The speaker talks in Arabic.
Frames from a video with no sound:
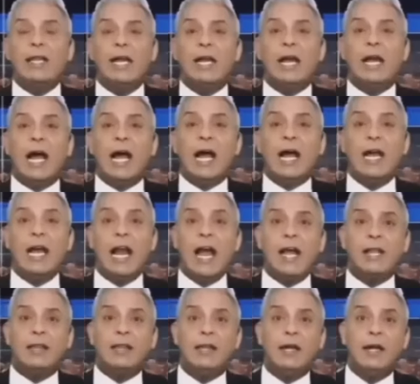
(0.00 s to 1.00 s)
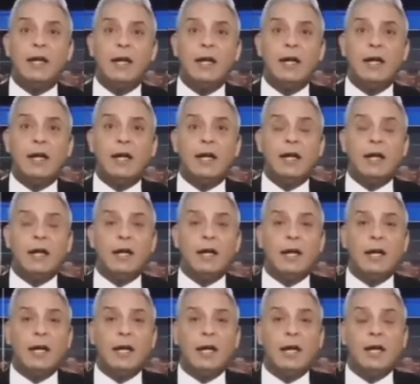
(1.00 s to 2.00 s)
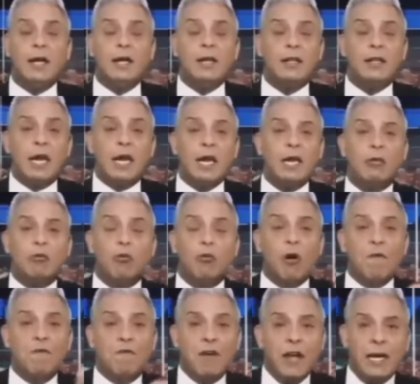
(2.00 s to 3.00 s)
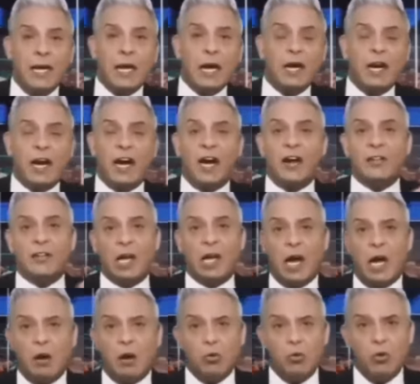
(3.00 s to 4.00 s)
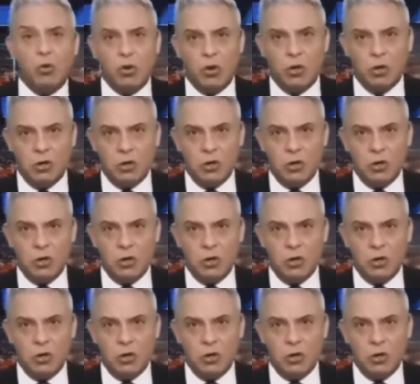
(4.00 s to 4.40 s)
هذه العائلات اللي ظلت وفيه لارضها